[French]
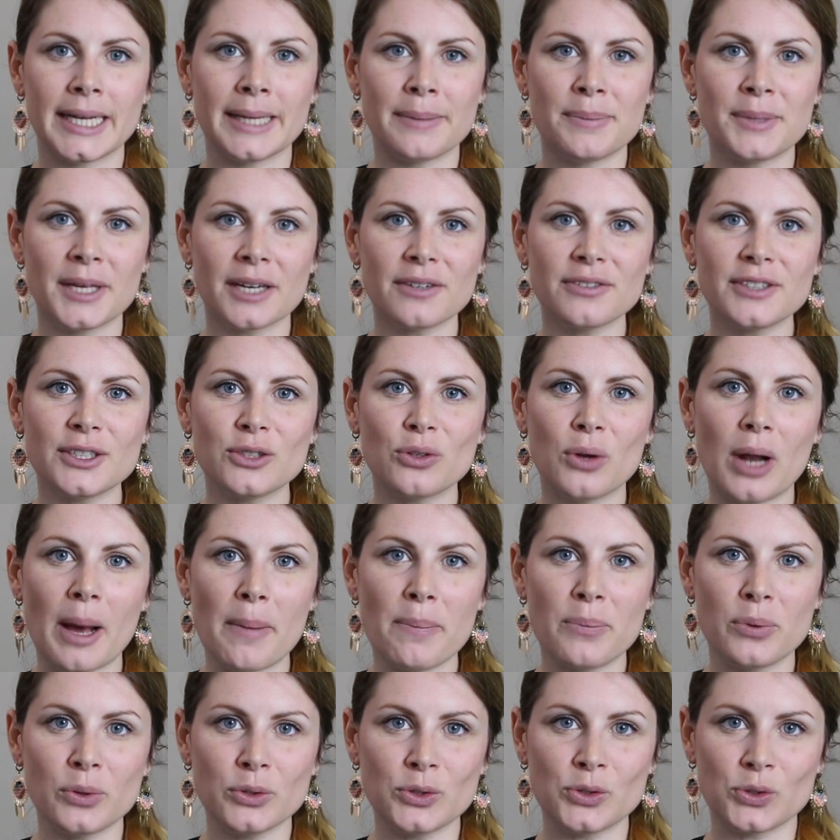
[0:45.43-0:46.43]
Les bienfaits de
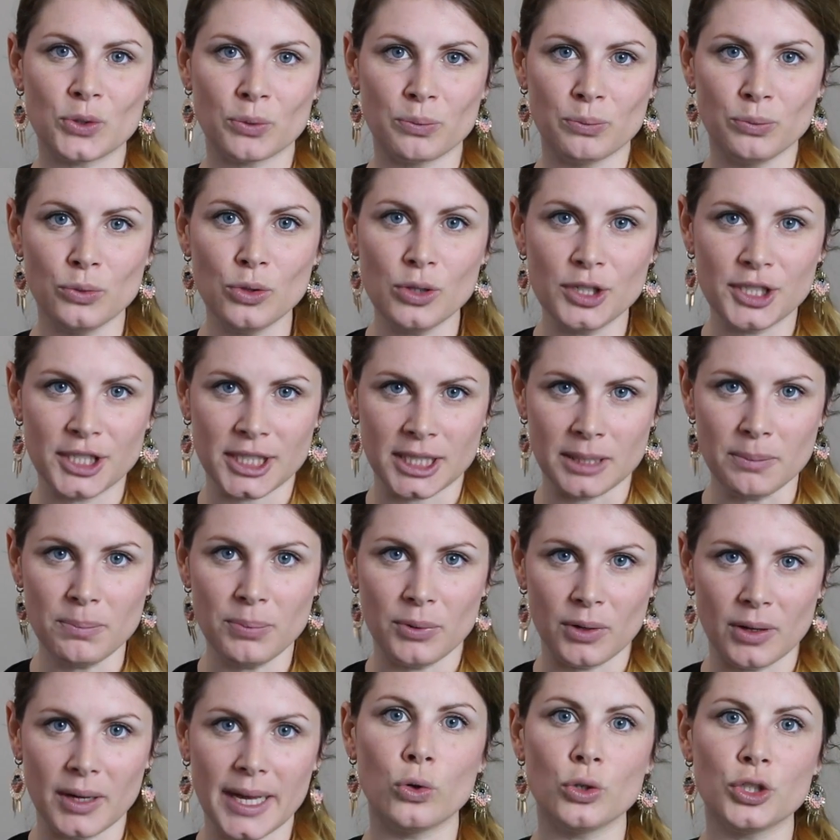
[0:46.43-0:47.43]
la pose sont multiples.